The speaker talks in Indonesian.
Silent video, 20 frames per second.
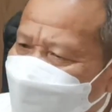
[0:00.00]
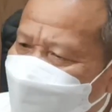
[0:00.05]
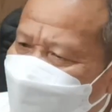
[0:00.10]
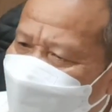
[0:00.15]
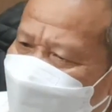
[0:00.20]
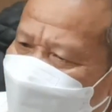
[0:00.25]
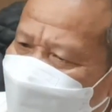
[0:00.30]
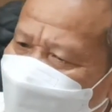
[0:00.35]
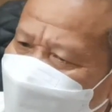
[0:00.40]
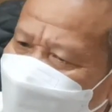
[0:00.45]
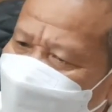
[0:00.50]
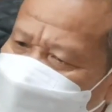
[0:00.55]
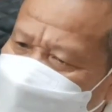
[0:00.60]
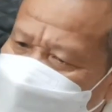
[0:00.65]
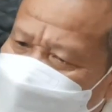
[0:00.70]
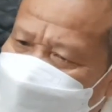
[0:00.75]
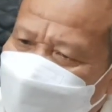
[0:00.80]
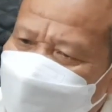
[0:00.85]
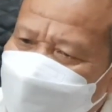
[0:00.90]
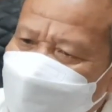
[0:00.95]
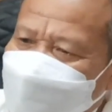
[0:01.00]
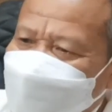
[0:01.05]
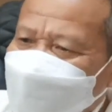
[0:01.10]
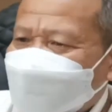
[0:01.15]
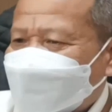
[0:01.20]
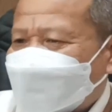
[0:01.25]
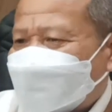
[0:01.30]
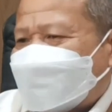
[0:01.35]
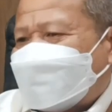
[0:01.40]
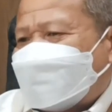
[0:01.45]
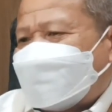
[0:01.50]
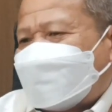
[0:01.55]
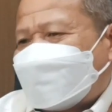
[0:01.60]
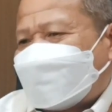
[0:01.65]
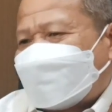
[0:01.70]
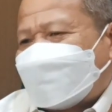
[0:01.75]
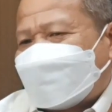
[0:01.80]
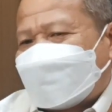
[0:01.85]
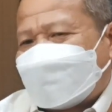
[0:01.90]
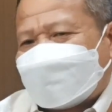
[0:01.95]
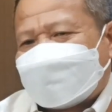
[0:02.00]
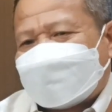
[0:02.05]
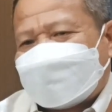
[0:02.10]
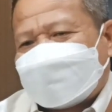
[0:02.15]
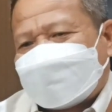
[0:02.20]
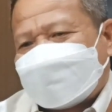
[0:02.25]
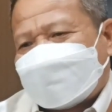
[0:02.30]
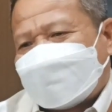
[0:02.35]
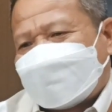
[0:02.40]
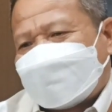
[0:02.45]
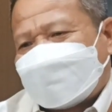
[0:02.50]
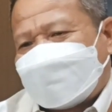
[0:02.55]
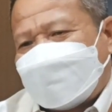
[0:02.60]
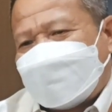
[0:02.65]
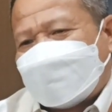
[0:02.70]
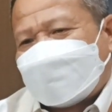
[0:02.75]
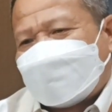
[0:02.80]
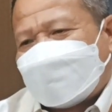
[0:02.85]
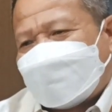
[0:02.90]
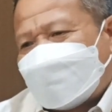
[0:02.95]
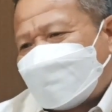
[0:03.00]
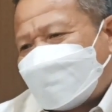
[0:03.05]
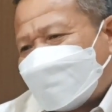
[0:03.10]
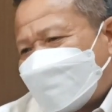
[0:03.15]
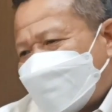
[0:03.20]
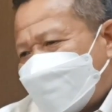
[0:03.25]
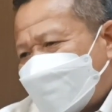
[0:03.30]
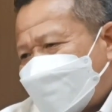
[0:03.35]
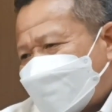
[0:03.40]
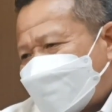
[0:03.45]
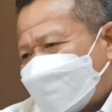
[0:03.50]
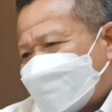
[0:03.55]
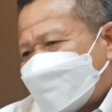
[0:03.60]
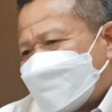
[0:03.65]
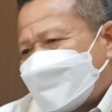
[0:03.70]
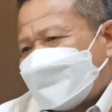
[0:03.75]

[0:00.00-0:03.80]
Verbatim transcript: ya apa eh, orang-orang e, Tionghoa pemilik